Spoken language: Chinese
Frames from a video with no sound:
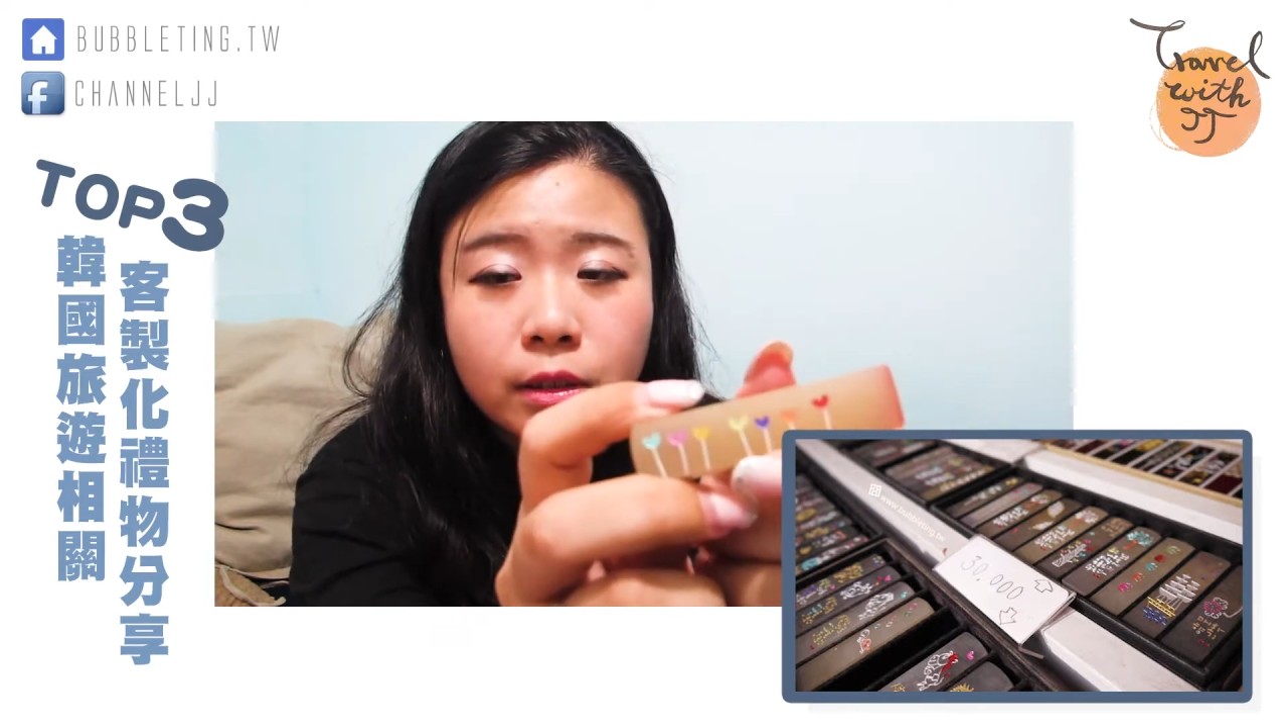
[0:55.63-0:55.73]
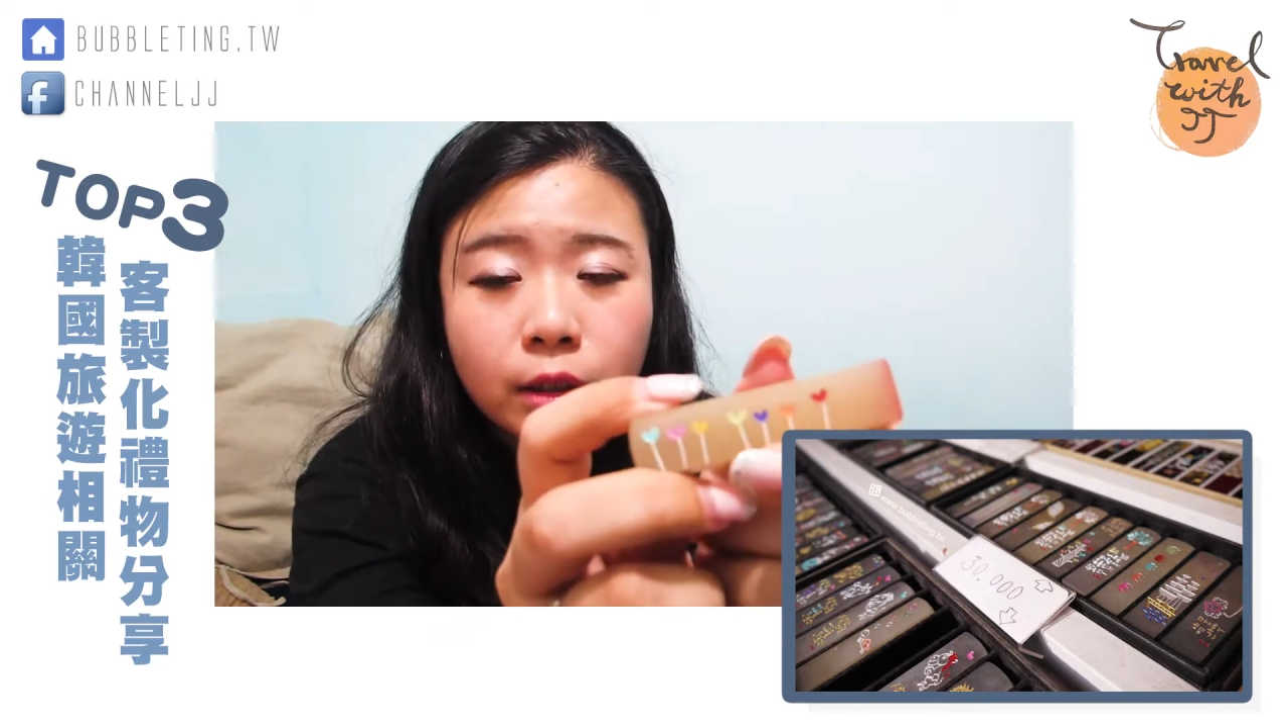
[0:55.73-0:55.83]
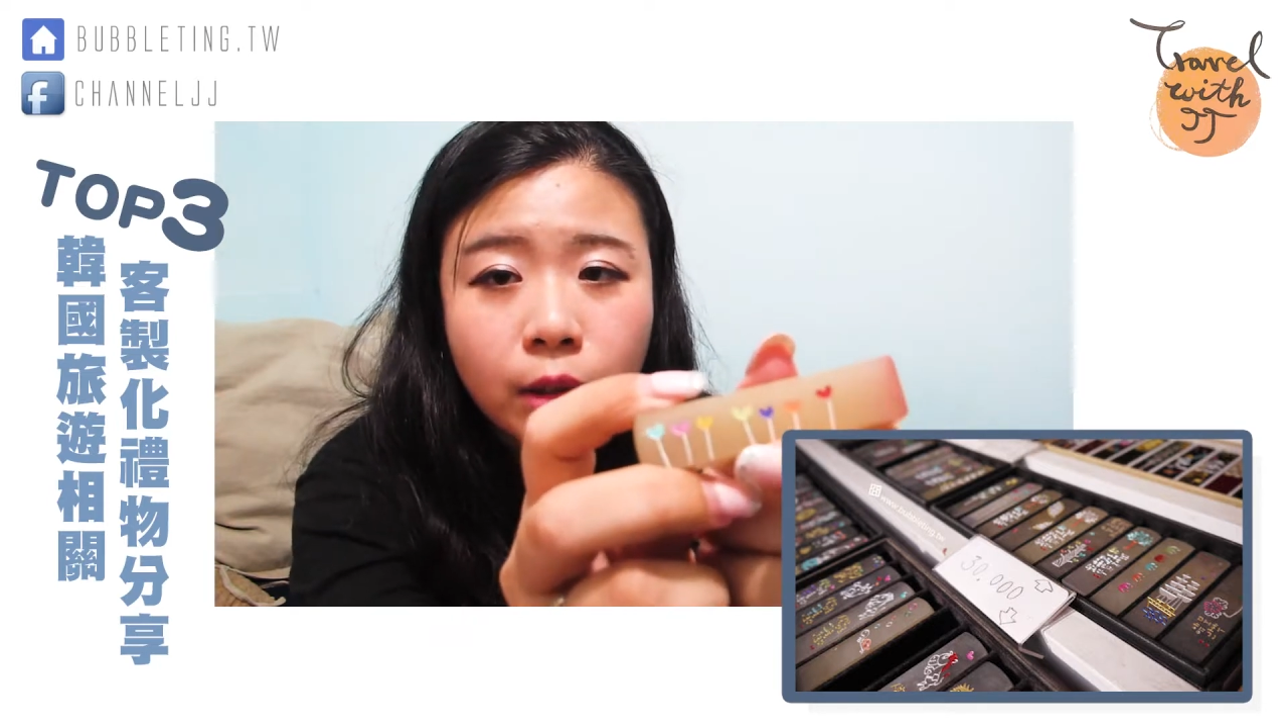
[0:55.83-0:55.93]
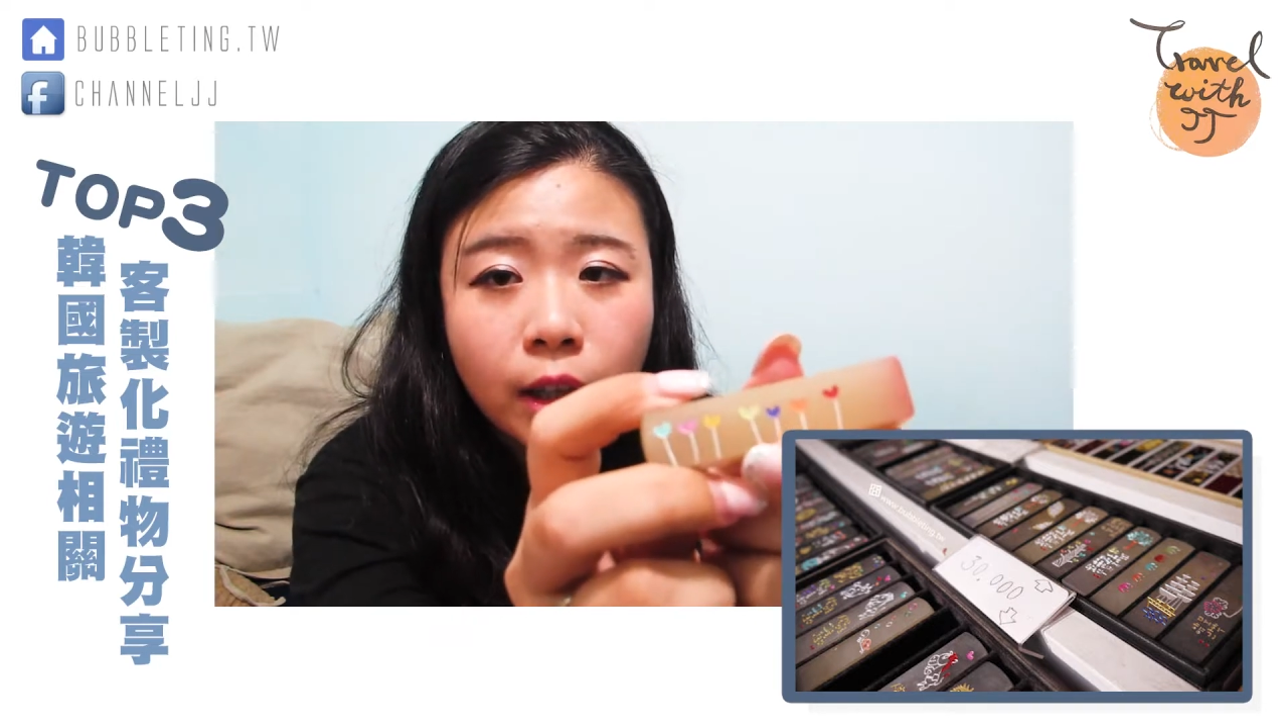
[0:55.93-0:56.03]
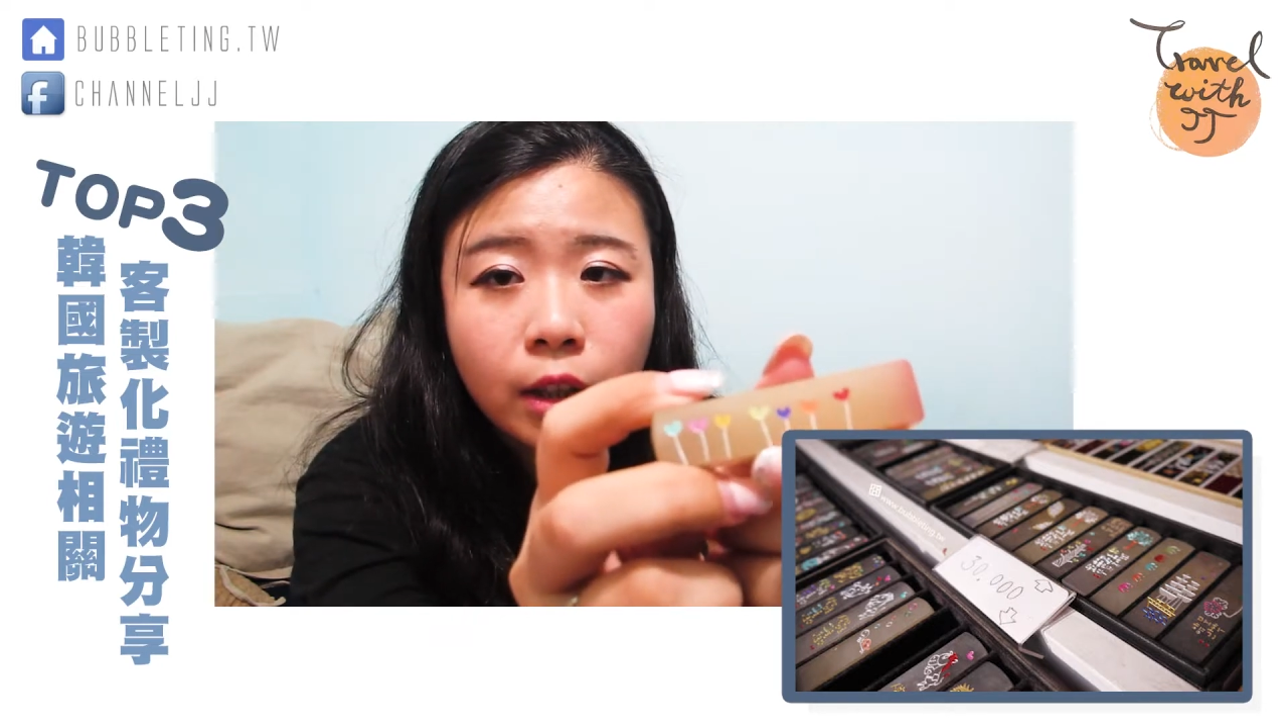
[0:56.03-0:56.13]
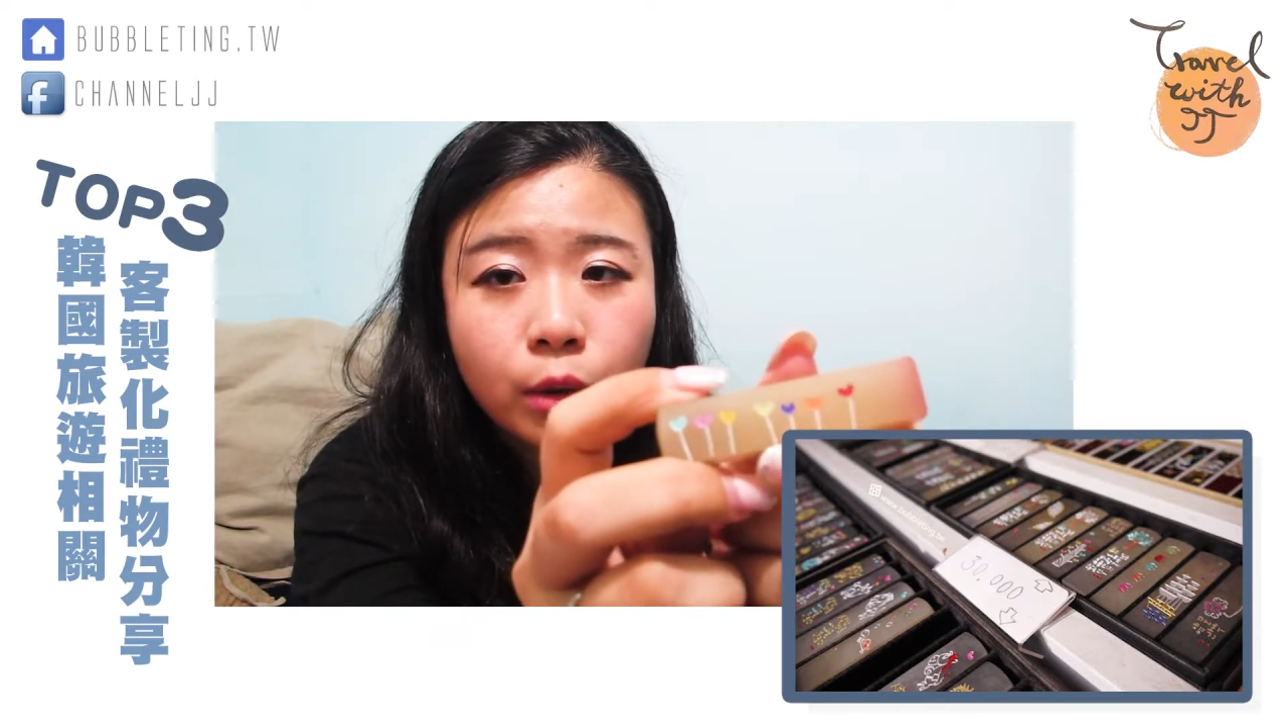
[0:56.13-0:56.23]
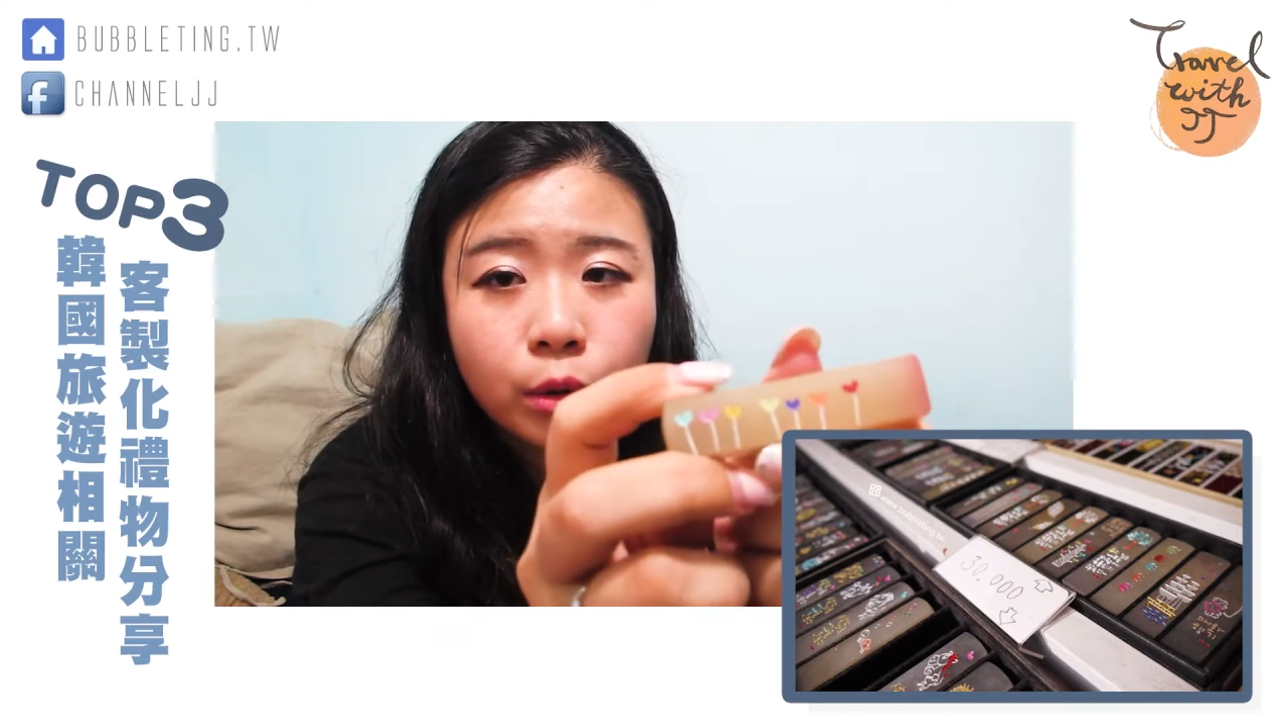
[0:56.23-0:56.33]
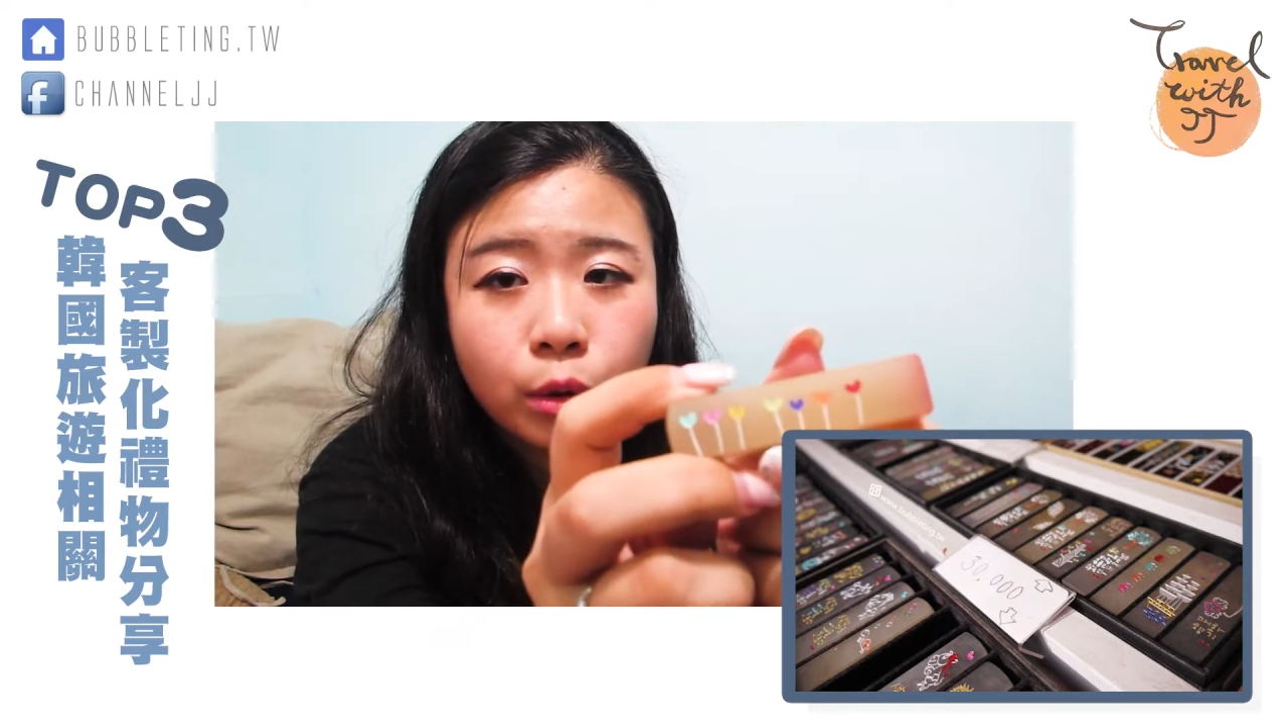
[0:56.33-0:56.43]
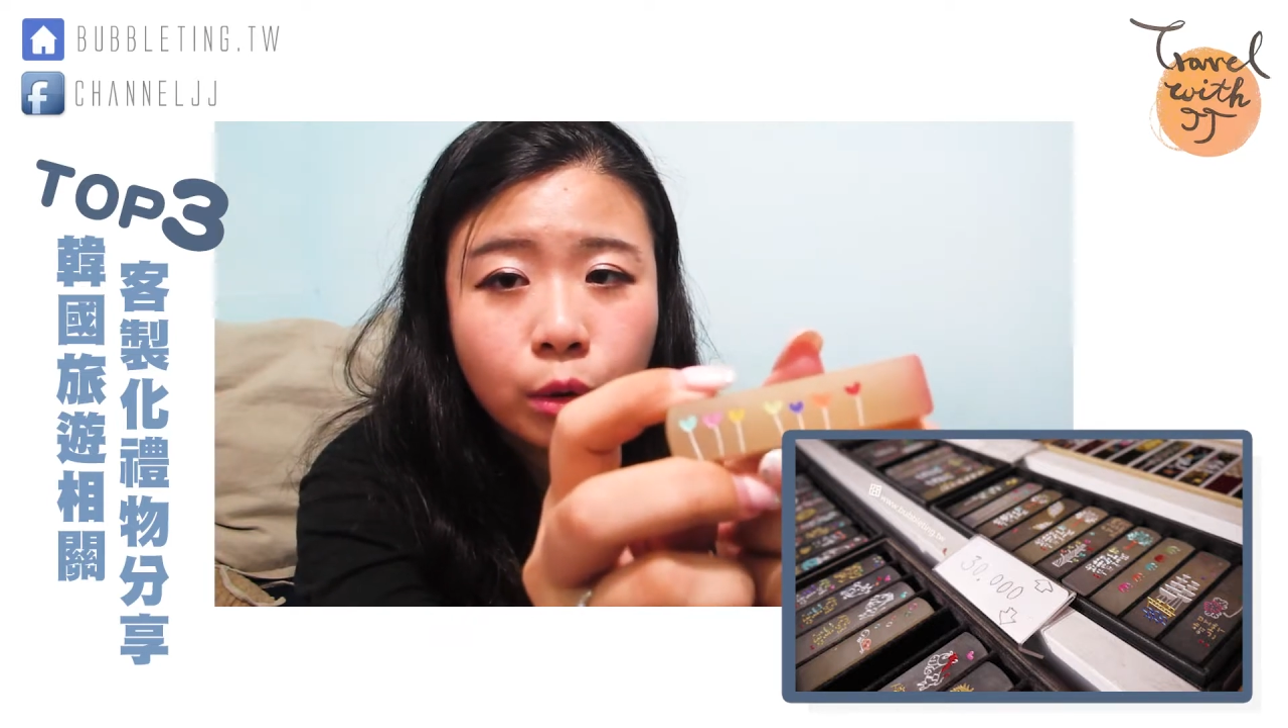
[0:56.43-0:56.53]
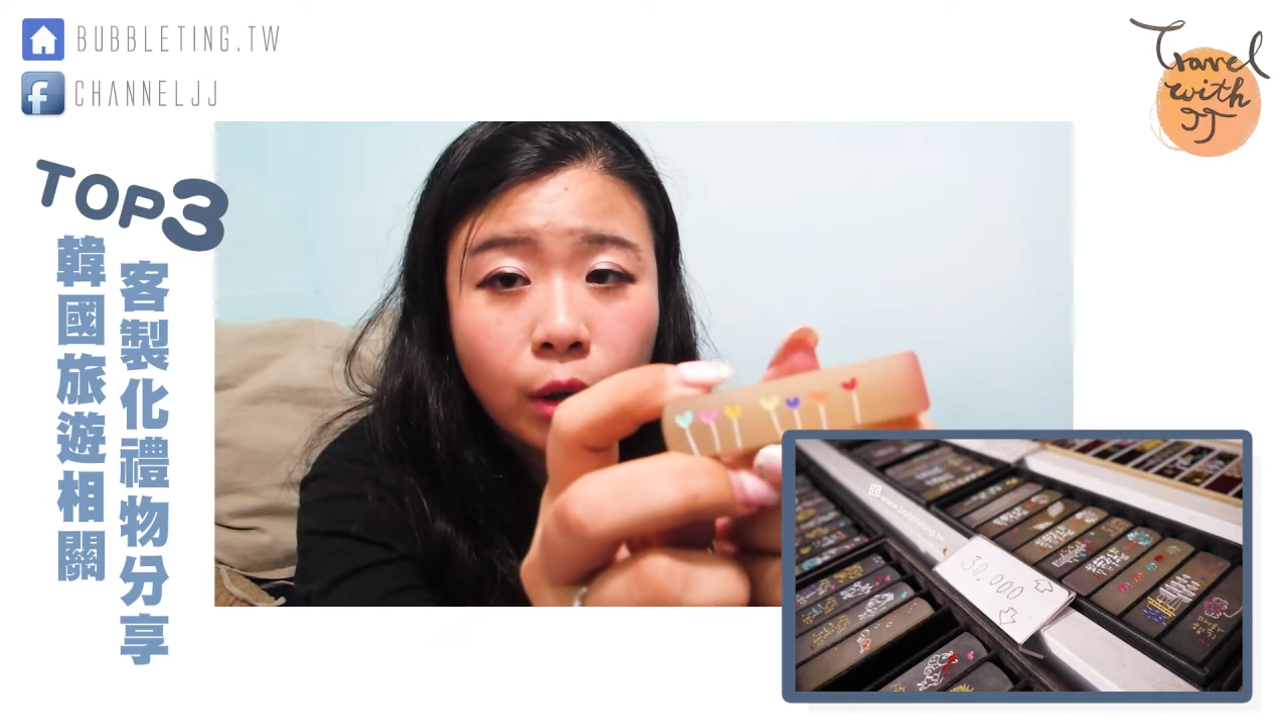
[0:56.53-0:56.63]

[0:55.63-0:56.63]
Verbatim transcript: 因为它那有的都